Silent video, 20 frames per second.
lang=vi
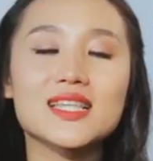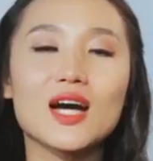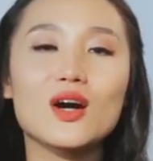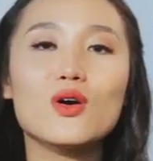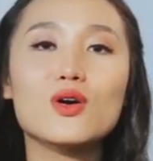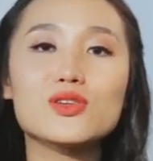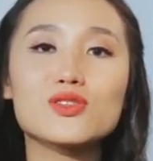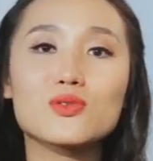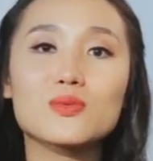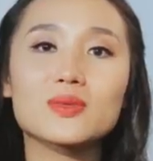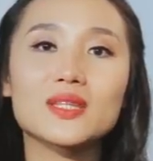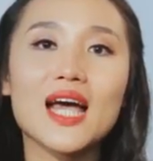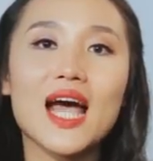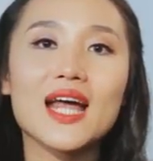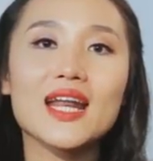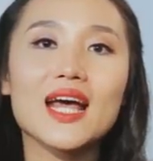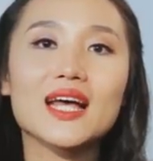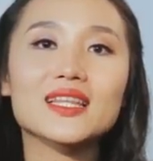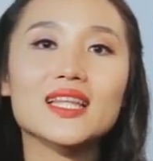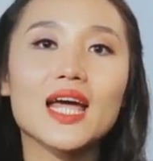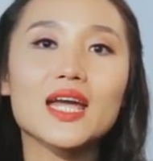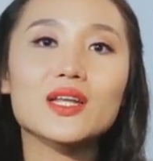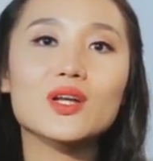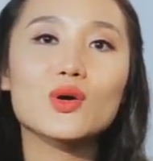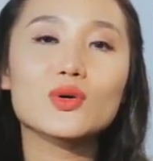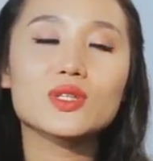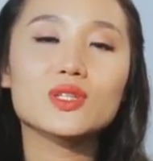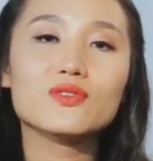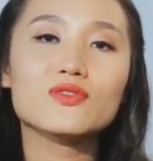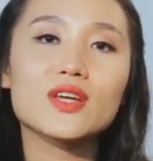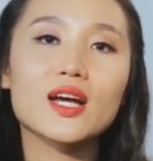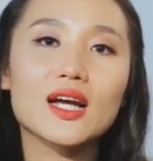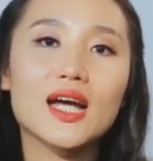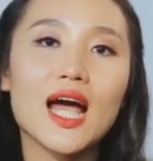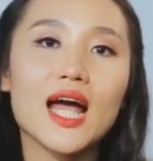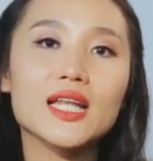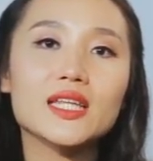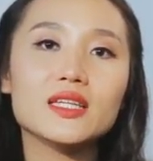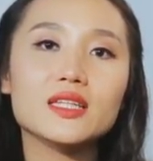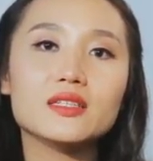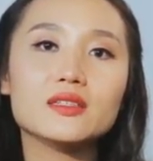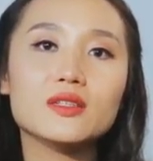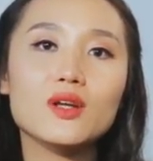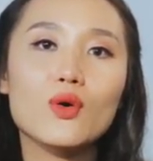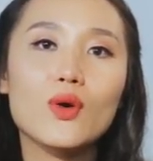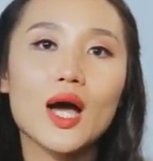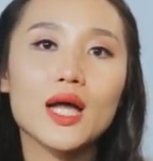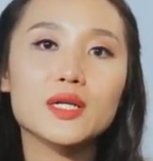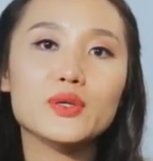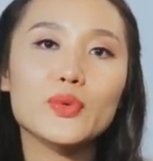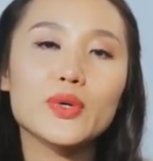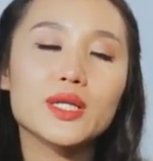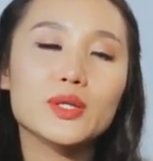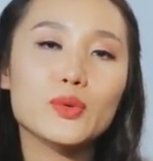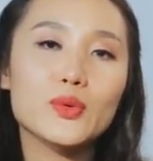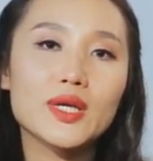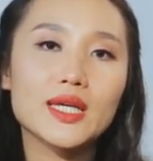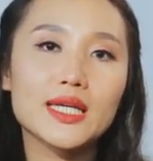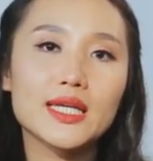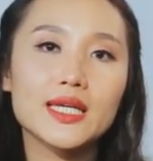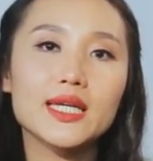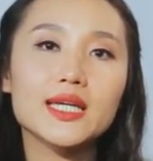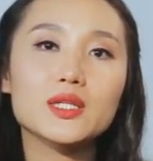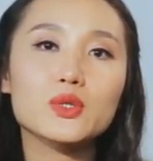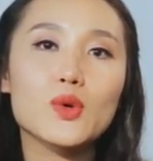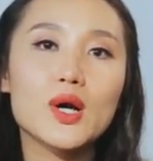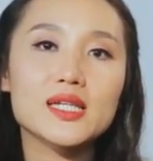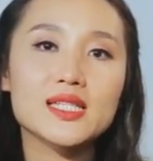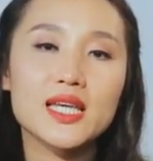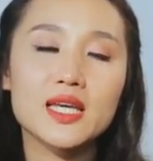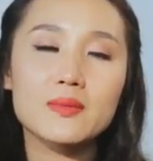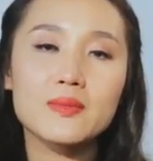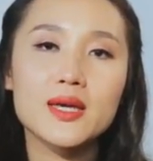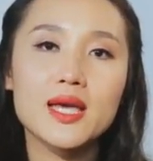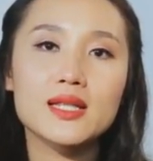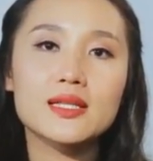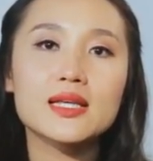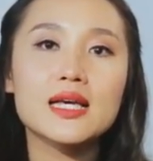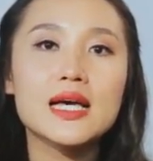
xã hội chúng ta đã thay đổi từ việc ăn những đồ ăn nguyên thủy ít qua chế biến